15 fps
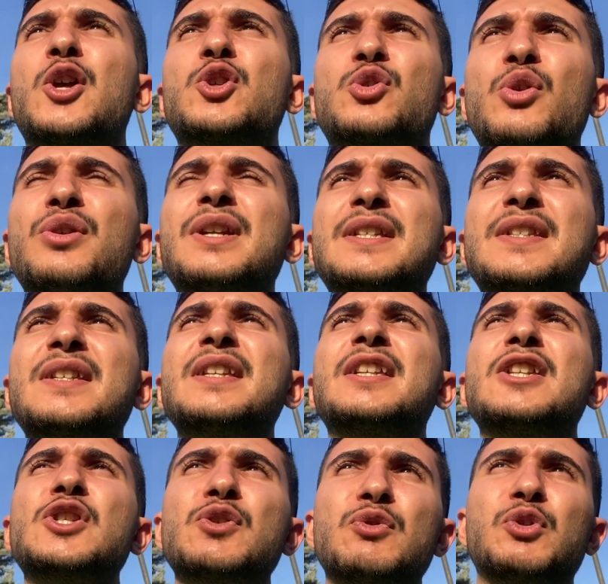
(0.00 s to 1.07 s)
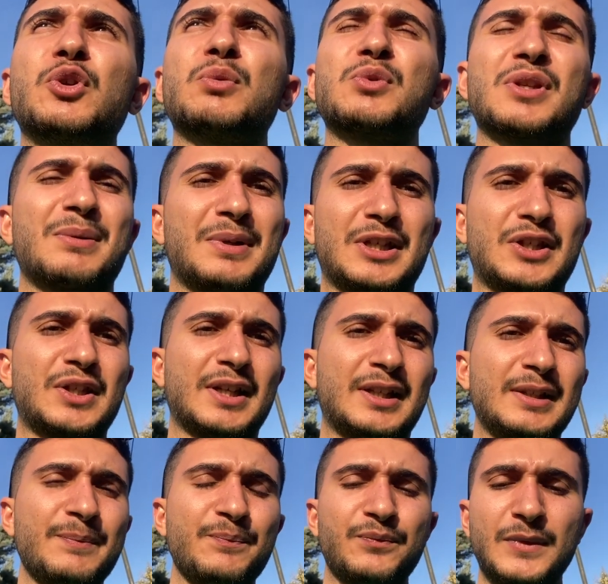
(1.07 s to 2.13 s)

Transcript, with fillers: Sonrasında ikinci videomuza başlayalım.